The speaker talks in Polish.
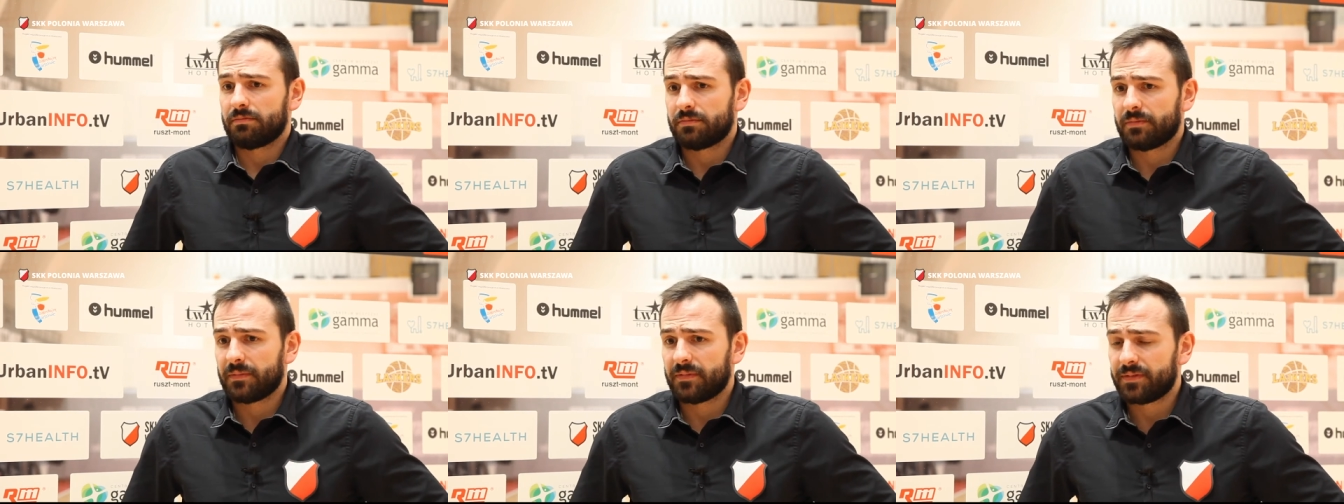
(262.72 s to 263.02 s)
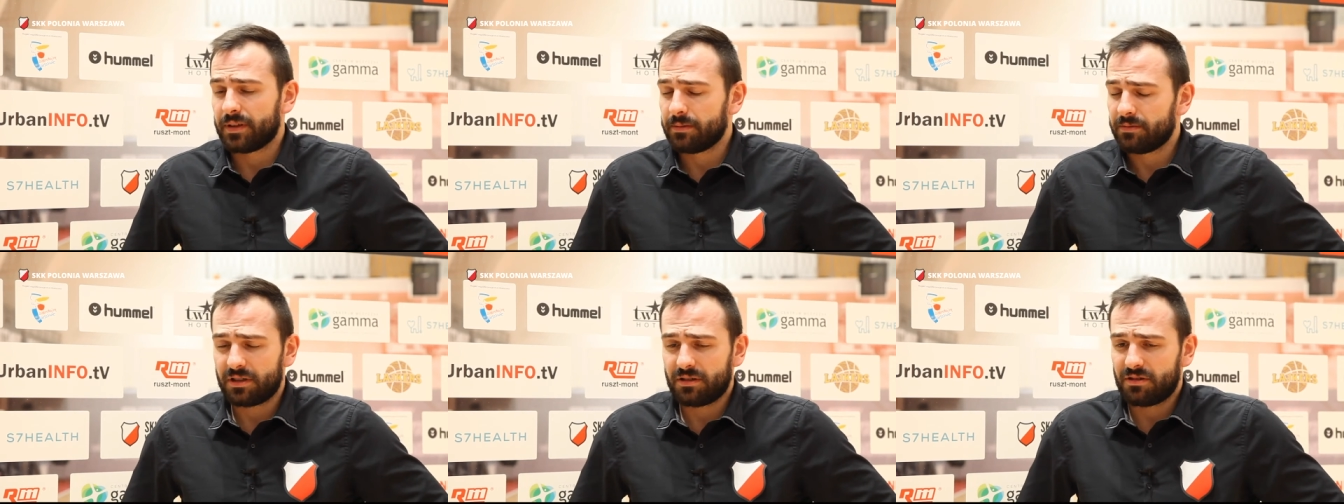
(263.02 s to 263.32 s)
w
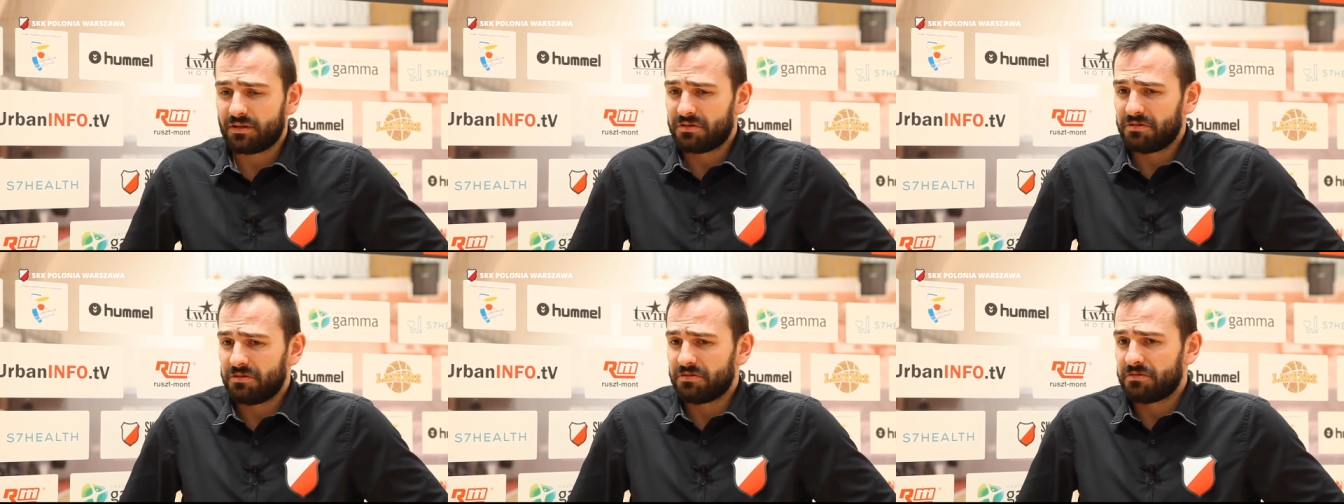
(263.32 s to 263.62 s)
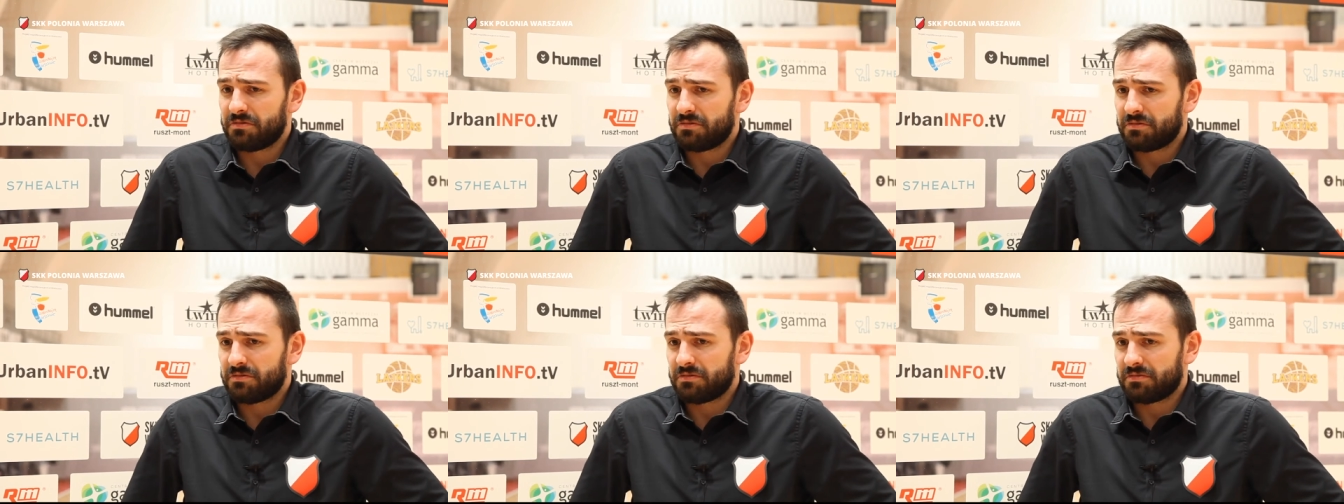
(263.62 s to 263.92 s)
tym
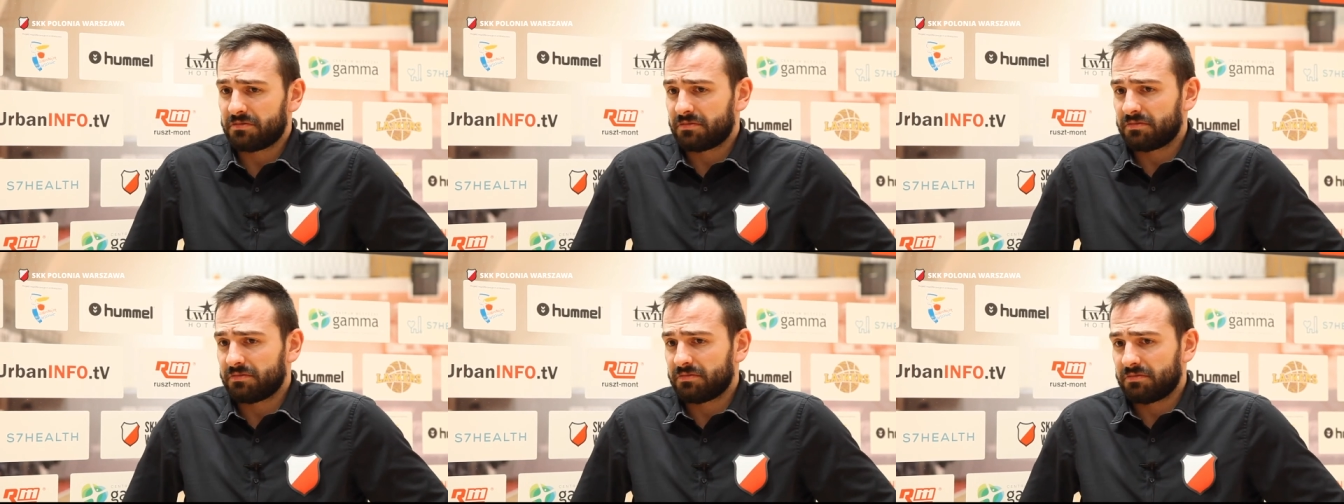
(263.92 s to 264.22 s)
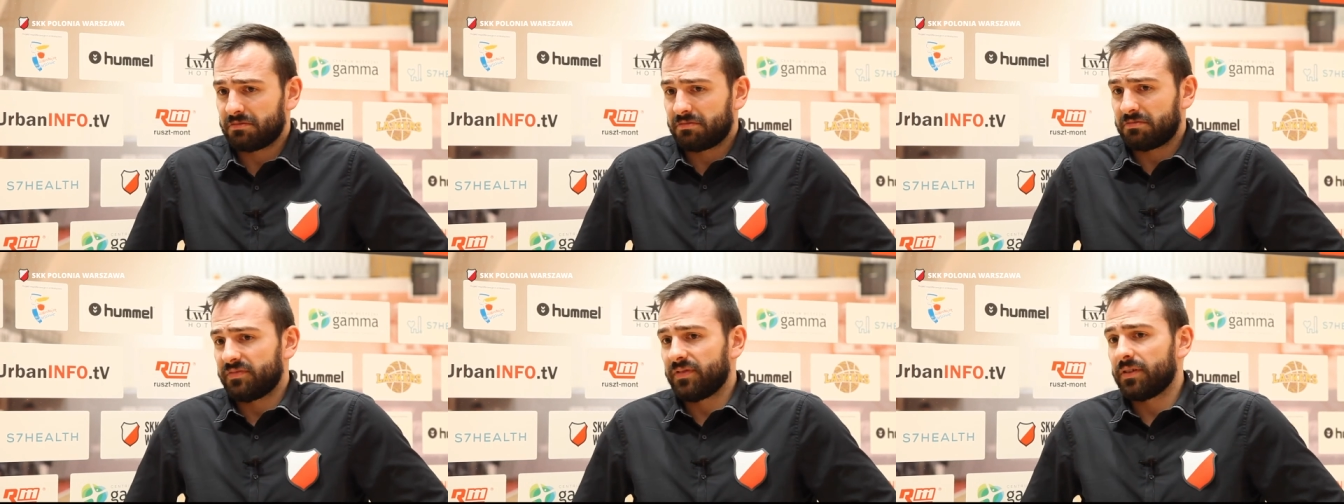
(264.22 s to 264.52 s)
tygodniu
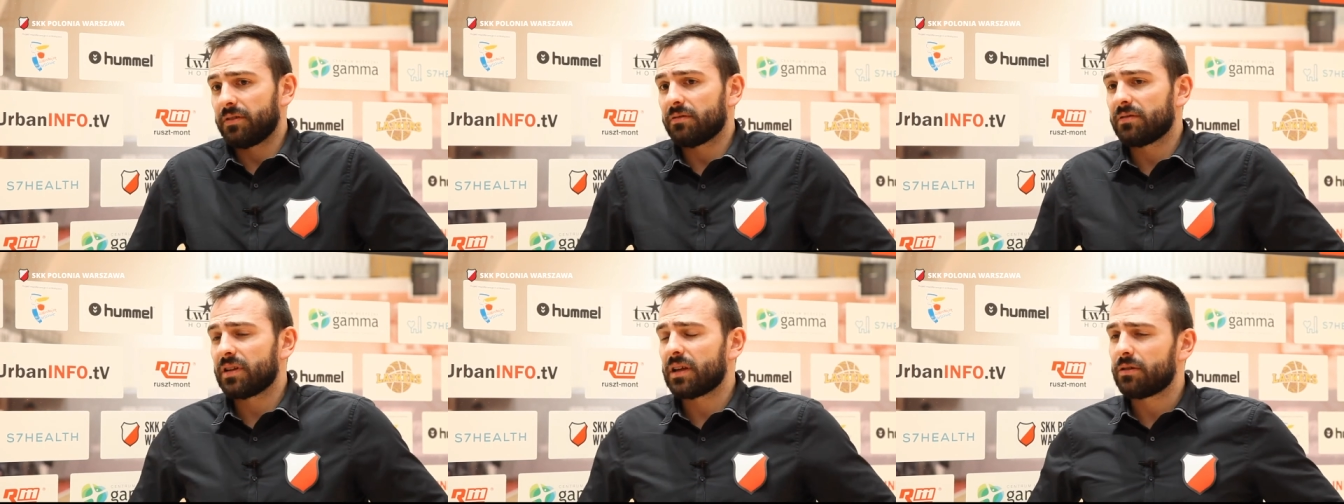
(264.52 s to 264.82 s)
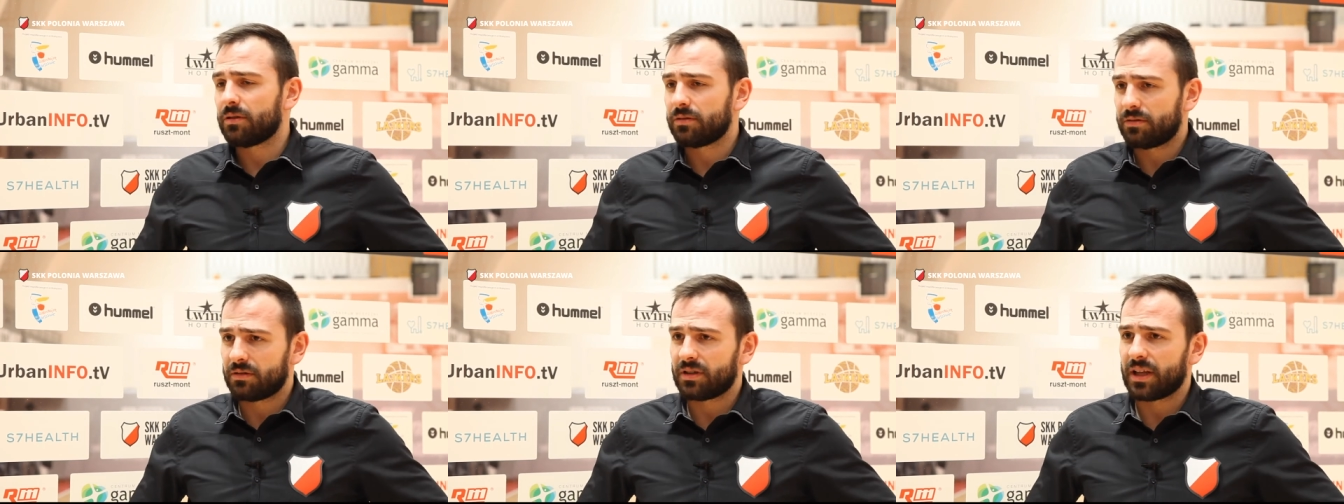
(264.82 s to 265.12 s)

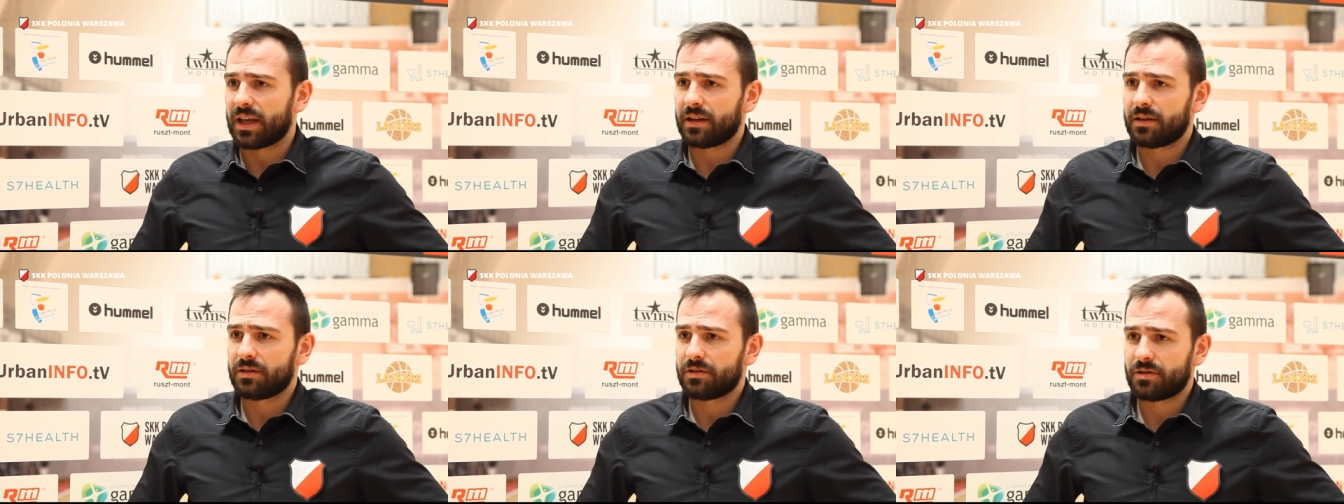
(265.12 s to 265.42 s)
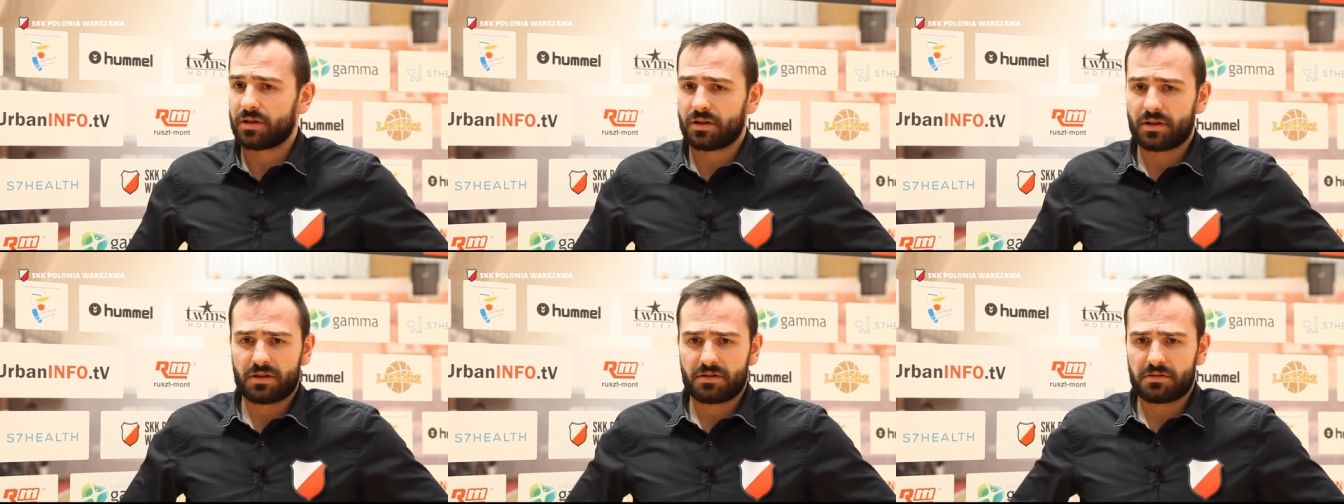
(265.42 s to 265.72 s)
wyglądało to tak,
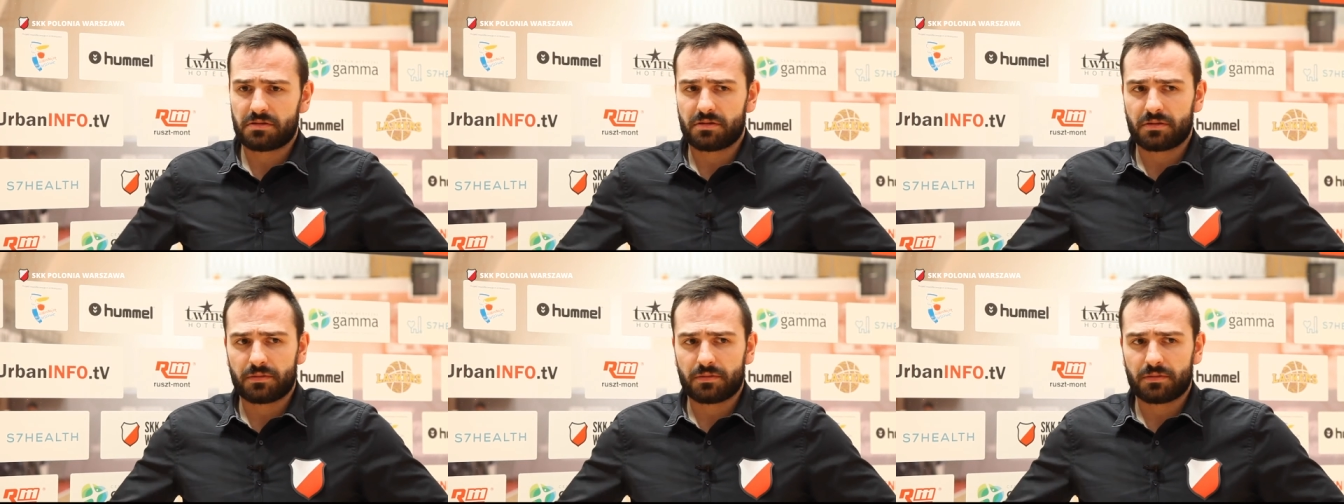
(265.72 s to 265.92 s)
że